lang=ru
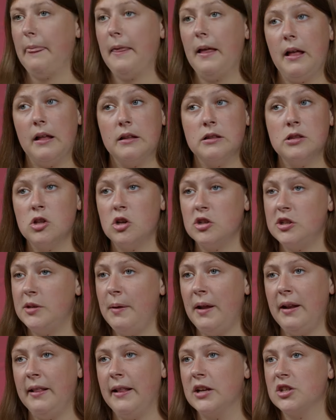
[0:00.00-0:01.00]
Но
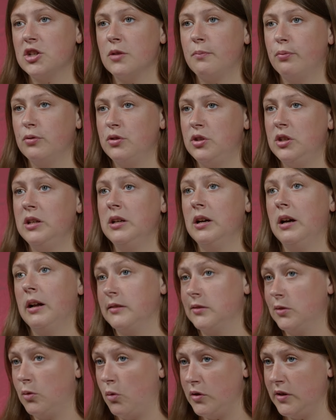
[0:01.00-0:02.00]
теперь наши пути
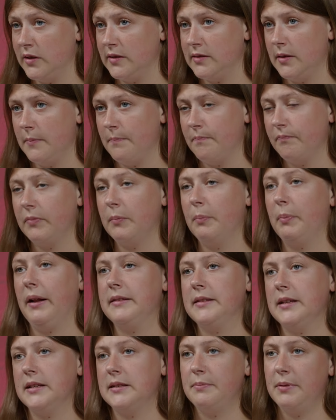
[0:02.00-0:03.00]
расходятся.
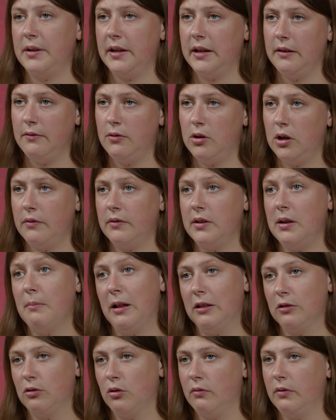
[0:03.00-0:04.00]
Процесс переговоров для
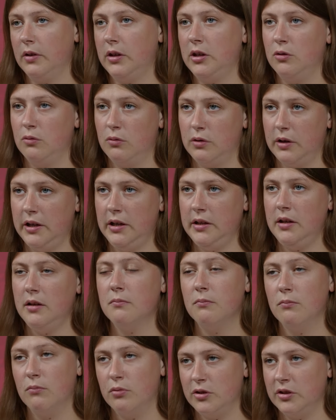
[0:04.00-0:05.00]
Молдовы и Украины
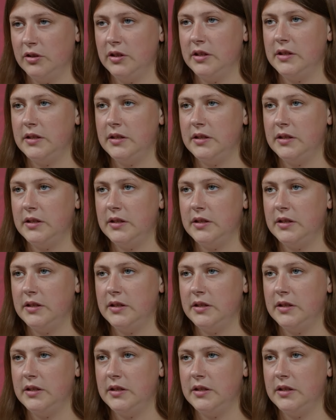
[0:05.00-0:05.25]
будет идти